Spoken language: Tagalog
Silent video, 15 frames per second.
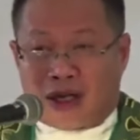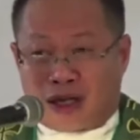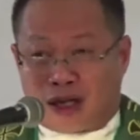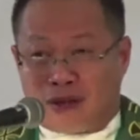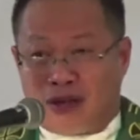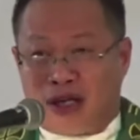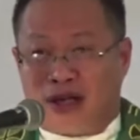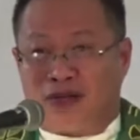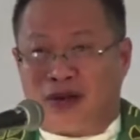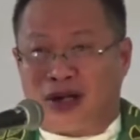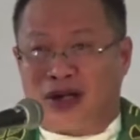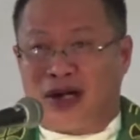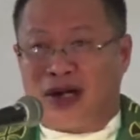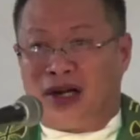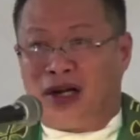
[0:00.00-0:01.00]
Kami ni
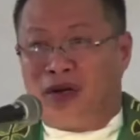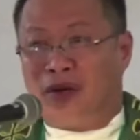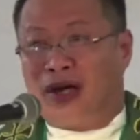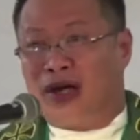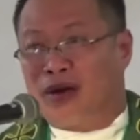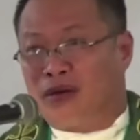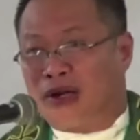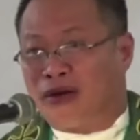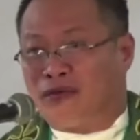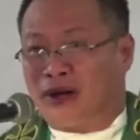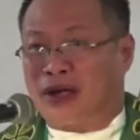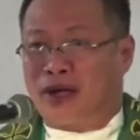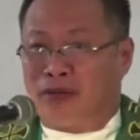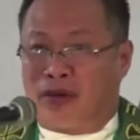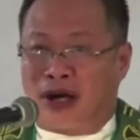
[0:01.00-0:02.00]
Father Linuel o ni
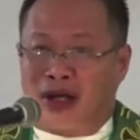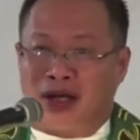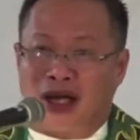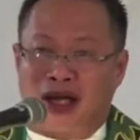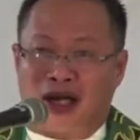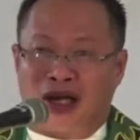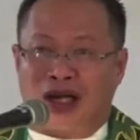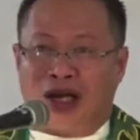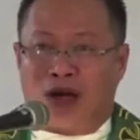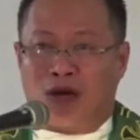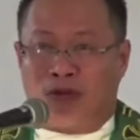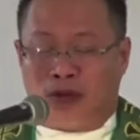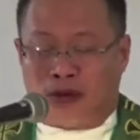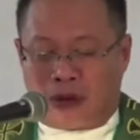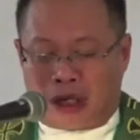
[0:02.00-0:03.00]
Father Brian, ang
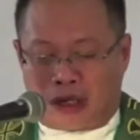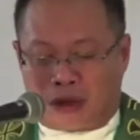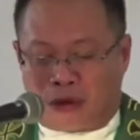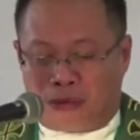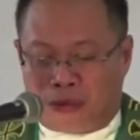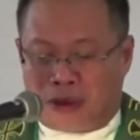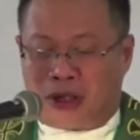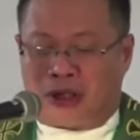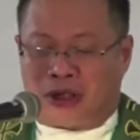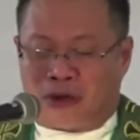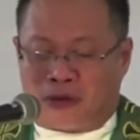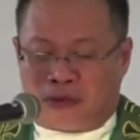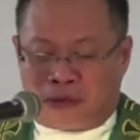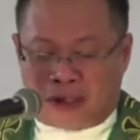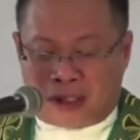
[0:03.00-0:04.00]
kahupungan Community
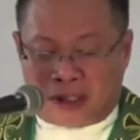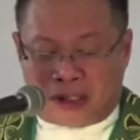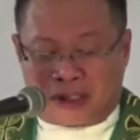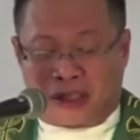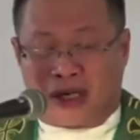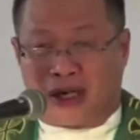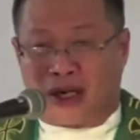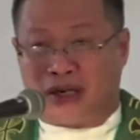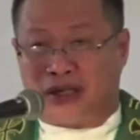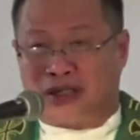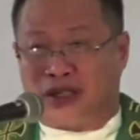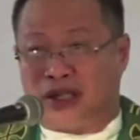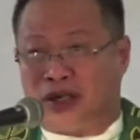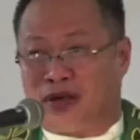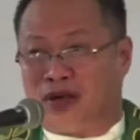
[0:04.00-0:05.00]
of Priests nga
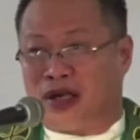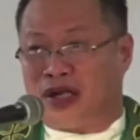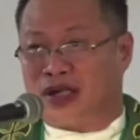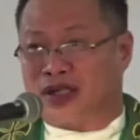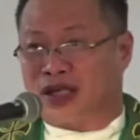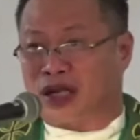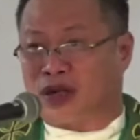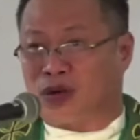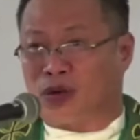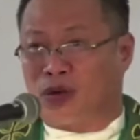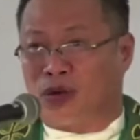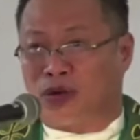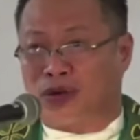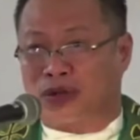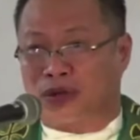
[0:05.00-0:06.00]
nadistino din sa atong
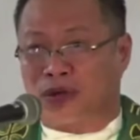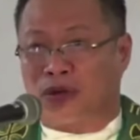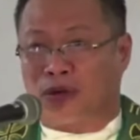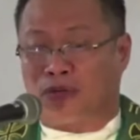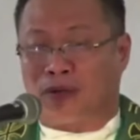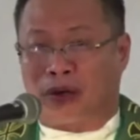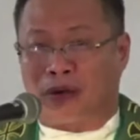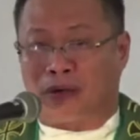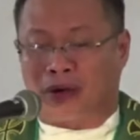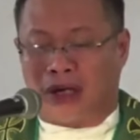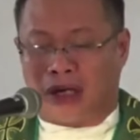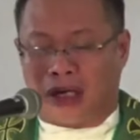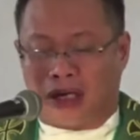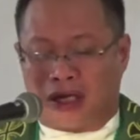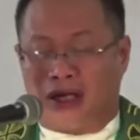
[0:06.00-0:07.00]
lungsod o
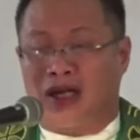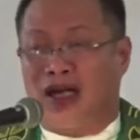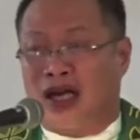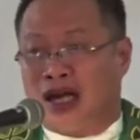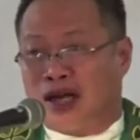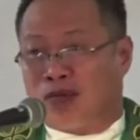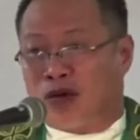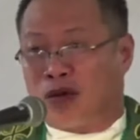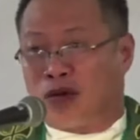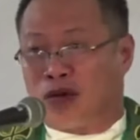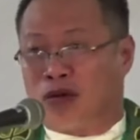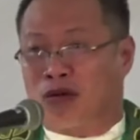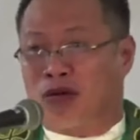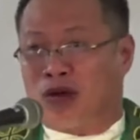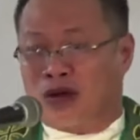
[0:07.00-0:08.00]
parokya
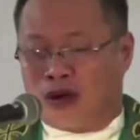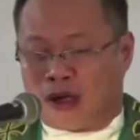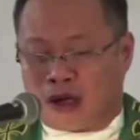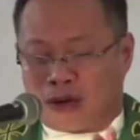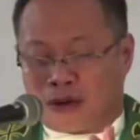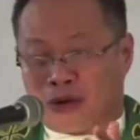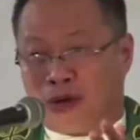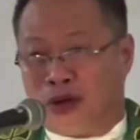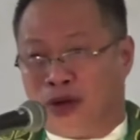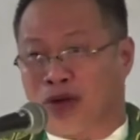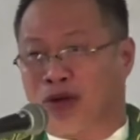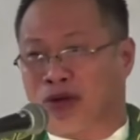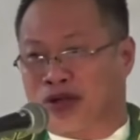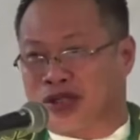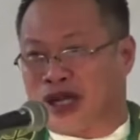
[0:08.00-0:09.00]
mo
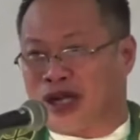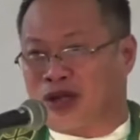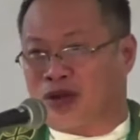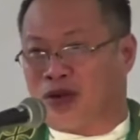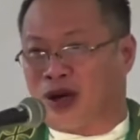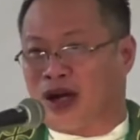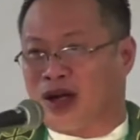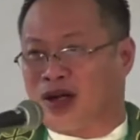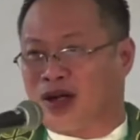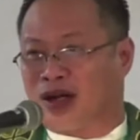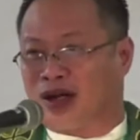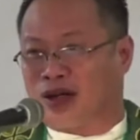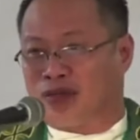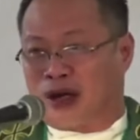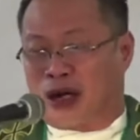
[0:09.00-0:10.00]
duyog sa ato ang
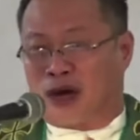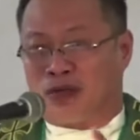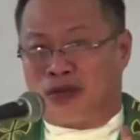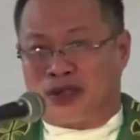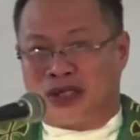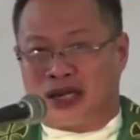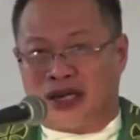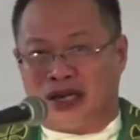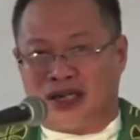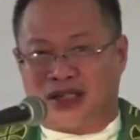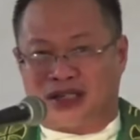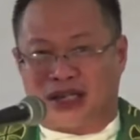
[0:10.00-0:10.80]
uh, mga opisyalis